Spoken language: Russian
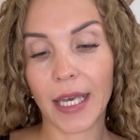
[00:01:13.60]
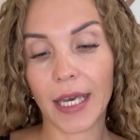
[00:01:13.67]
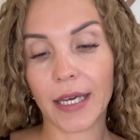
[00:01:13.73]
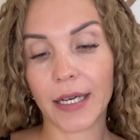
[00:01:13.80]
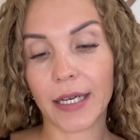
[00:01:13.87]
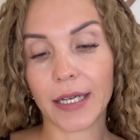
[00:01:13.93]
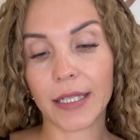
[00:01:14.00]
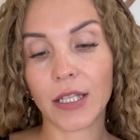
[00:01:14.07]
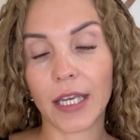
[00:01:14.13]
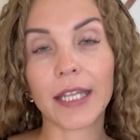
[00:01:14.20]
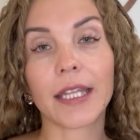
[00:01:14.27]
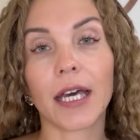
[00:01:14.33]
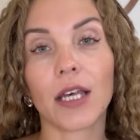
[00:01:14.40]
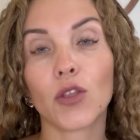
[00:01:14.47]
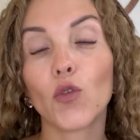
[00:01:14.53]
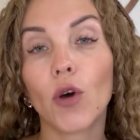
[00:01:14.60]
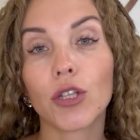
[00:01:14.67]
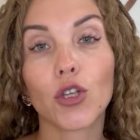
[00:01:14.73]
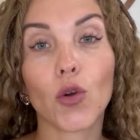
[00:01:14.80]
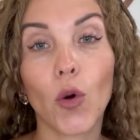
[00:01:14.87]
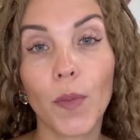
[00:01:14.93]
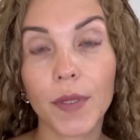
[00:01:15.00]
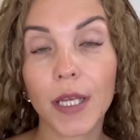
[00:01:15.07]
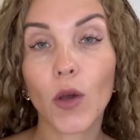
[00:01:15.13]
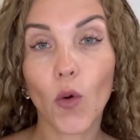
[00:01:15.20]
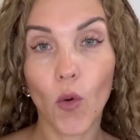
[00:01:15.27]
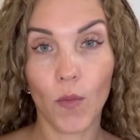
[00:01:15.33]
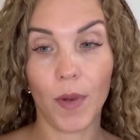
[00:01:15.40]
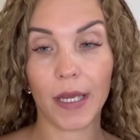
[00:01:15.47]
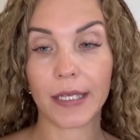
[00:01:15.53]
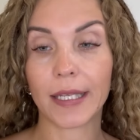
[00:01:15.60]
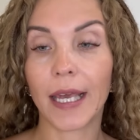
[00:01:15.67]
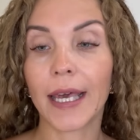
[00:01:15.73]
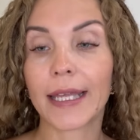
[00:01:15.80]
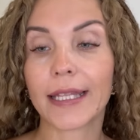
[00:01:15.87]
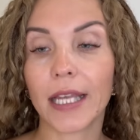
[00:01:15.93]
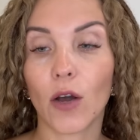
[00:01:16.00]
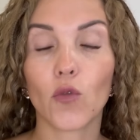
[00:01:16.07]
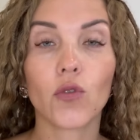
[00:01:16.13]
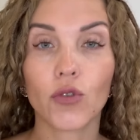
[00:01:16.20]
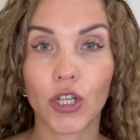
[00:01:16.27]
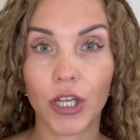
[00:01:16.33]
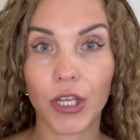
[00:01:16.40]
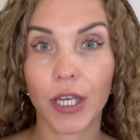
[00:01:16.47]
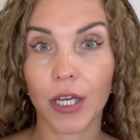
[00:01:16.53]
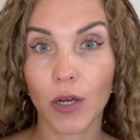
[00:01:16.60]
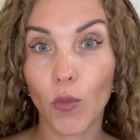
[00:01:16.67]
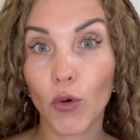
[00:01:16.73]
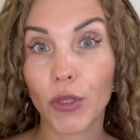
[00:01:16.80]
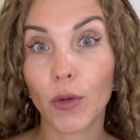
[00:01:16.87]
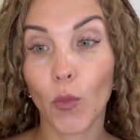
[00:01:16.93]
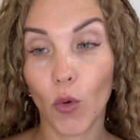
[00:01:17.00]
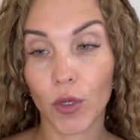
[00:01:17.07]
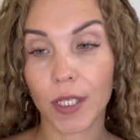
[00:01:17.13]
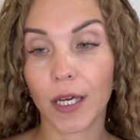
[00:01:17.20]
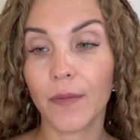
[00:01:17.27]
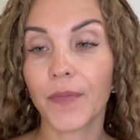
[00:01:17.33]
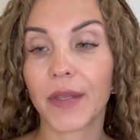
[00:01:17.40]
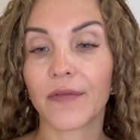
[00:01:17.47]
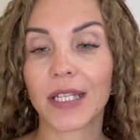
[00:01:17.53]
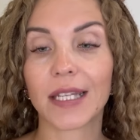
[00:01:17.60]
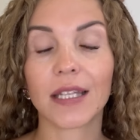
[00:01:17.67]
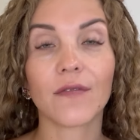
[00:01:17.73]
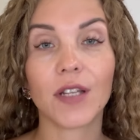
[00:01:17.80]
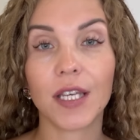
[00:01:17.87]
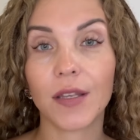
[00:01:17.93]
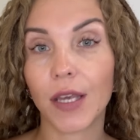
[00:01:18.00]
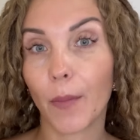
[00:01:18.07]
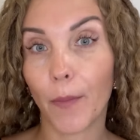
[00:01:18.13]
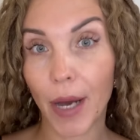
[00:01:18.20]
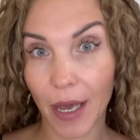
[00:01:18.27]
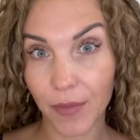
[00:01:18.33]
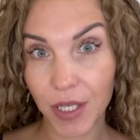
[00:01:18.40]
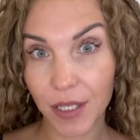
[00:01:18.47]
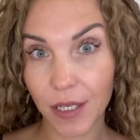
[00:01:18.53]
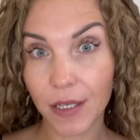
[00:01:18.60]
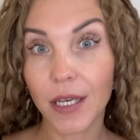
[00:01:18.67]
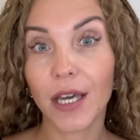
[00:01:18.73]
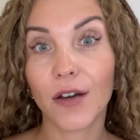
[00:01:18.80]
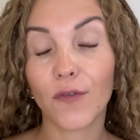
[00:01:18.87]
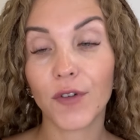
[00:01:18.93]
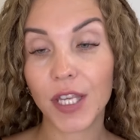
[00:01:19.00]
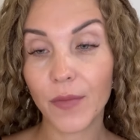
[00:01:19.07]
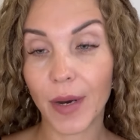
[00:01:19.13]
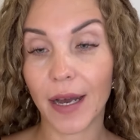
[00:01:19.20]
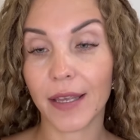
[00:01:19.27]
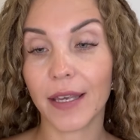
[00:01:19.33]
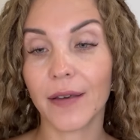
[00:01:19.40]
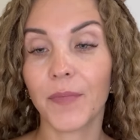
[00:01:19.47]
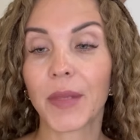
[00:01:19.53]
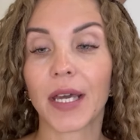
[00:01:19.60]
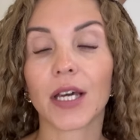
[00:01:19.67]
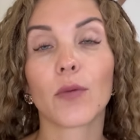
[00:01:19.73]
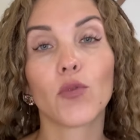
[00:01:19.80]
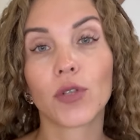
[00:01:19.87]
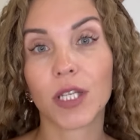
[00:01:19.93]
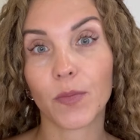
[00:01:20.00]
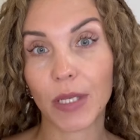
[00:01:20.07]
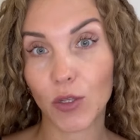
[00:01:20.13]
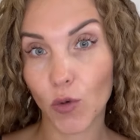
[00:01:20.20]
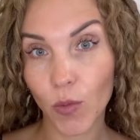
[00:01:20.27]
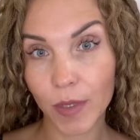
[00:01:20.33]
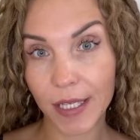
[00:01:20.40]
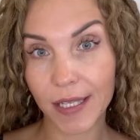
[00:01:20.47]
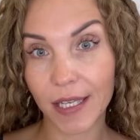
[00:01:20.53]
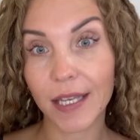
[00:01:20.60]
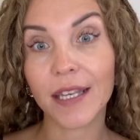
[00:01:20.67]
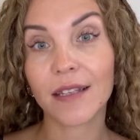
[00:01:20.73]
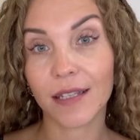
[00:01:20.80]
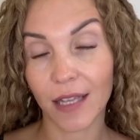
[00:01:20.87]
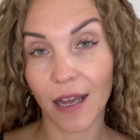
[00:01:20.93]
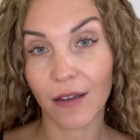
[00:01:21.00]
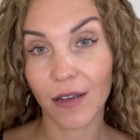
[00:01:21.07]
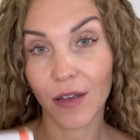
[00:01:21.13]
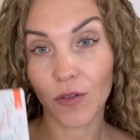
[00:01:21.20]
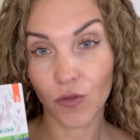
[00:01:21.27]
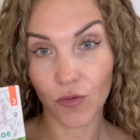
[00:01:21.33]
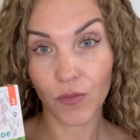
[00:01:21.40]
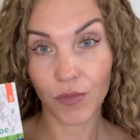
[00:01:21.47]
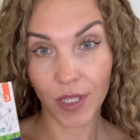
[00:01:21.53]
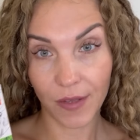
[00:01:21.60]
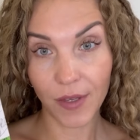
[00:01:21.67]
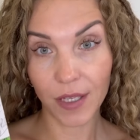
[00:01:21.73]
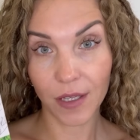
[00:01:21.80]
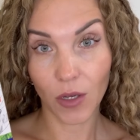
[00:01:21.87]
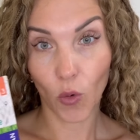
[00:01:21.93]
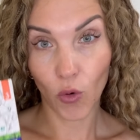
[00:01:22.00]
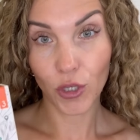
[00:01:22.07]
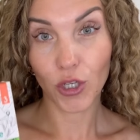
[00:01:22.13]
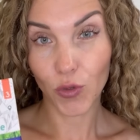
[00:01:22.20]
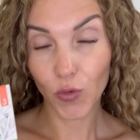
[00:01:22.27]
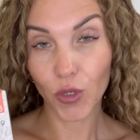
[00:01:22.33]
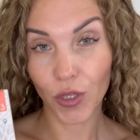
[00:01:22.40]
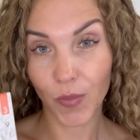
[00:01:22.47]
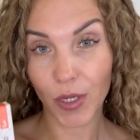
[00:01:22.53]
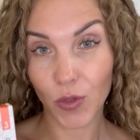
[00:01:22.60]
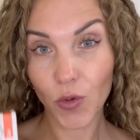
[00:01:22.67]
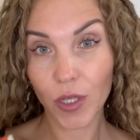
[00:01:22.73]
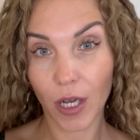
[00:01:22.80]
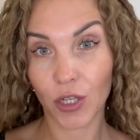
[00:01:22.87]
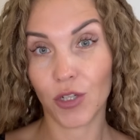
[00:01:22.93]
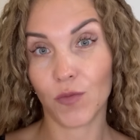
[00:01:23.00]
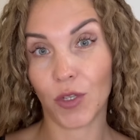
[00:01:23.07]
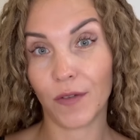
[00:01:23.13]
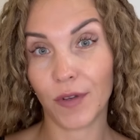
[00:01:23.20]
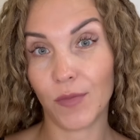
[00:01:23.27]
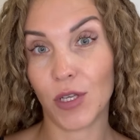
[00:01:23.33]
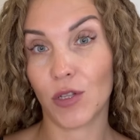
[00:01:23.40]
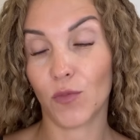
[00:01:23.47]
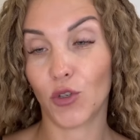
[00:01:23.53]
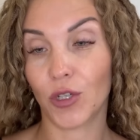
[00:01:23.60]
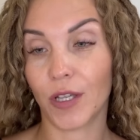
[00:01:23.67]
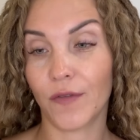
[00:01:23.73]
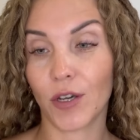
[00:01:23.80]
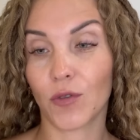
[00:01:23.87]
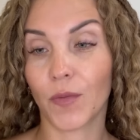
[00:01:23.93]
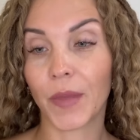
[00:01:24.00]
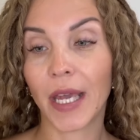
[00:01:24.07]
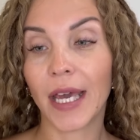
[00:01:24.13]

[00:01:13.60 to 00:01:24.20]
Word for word: А, это ноотропный комплекс для улучшения работы мозга, восстановления памяти, внимания, работоспособности и сна. Ну, действительно, очень нужный продукт каждому современному человеку.